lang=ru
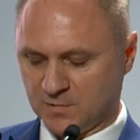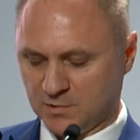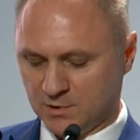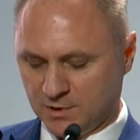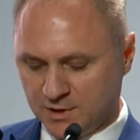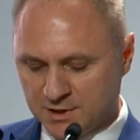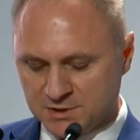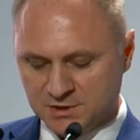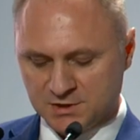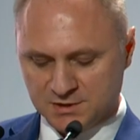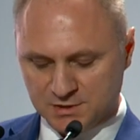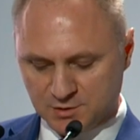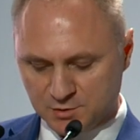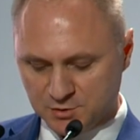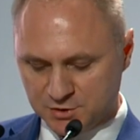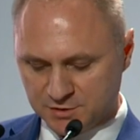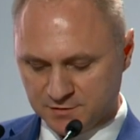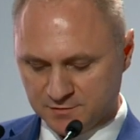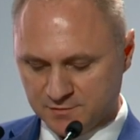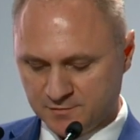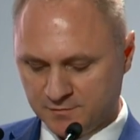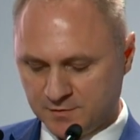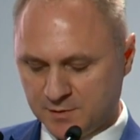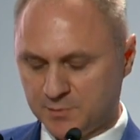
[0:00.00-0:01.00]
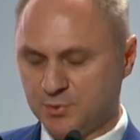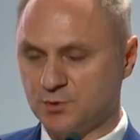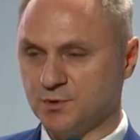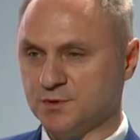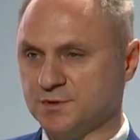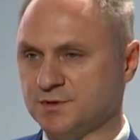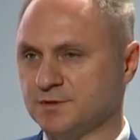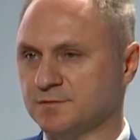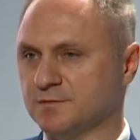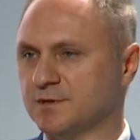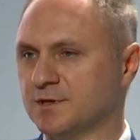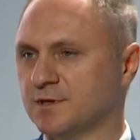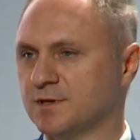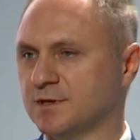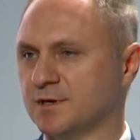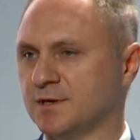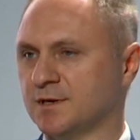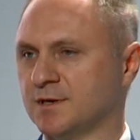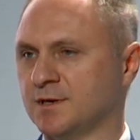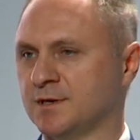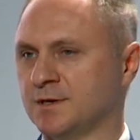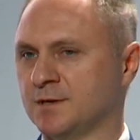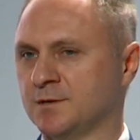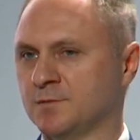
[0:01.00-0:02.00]
один из ключевых вопросов –
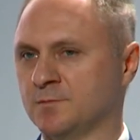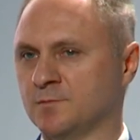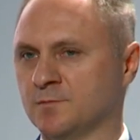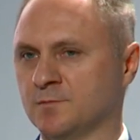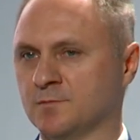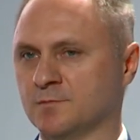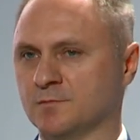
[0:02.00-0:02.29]
это